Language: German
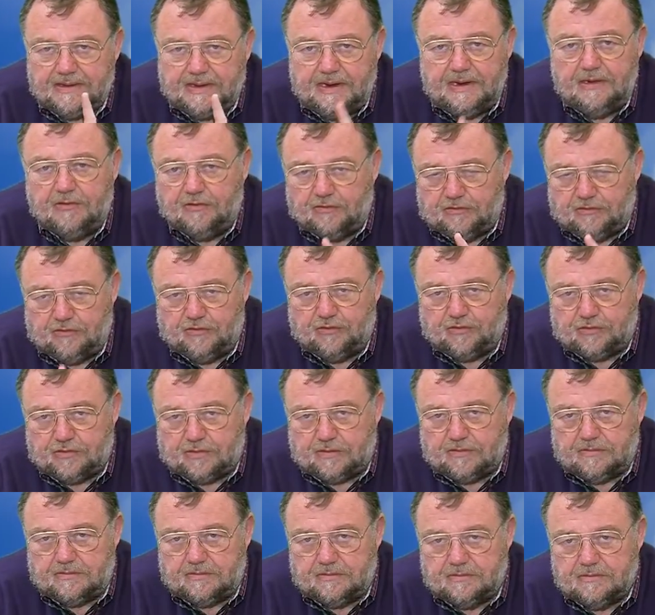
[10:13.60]

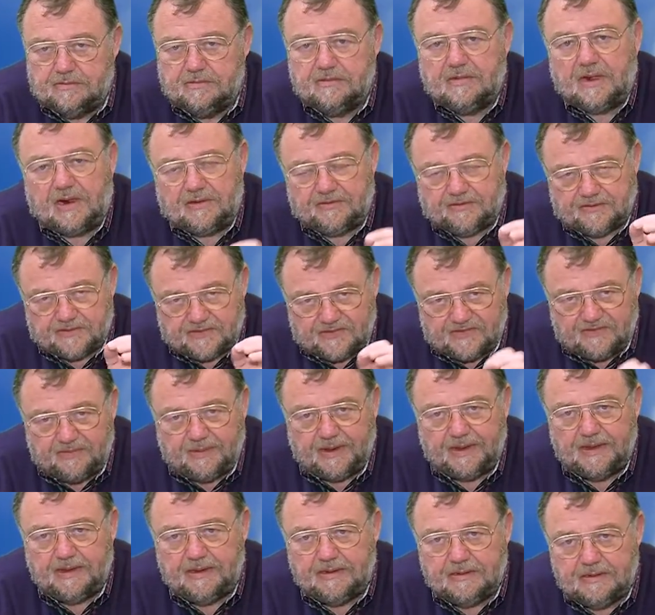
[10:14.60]
Kilonewton, also
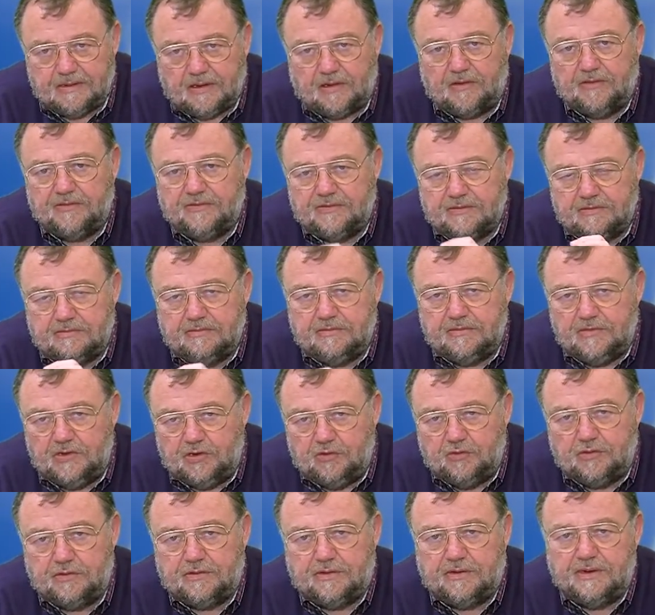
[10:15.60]
2000
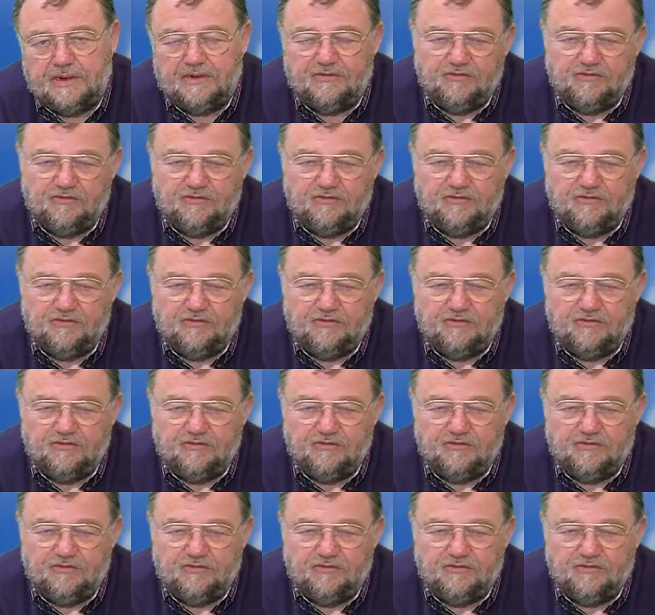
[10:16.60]
Newton,